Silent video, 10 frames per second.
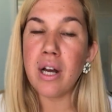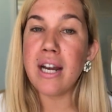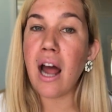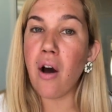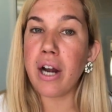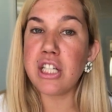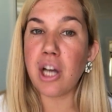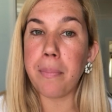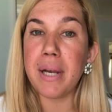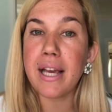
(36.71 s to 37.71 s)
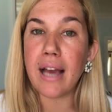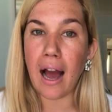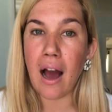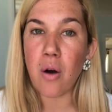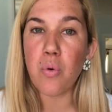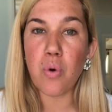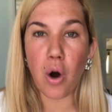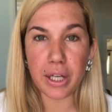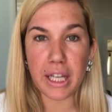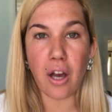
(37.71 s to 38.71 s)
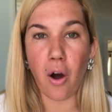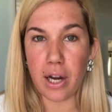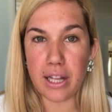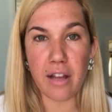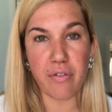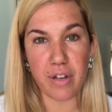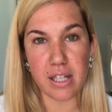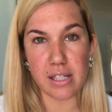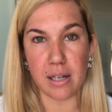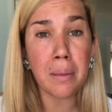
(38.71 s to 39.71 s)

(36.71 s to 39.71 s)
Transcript: na hora de aplicar o Working Holiday Visa.